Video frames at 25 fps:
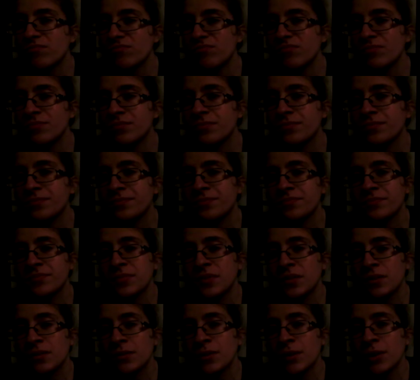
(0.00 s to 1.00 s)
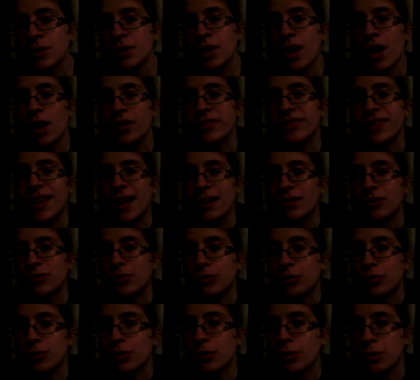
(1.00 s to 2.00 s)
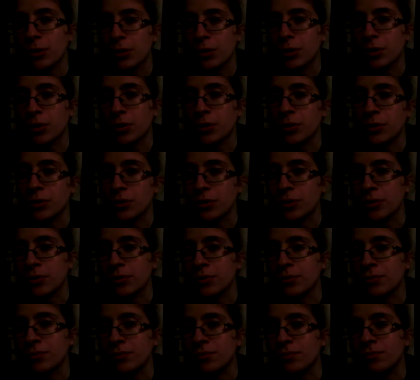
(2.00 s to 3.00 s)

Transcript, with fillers: mh, mm, non ho tanto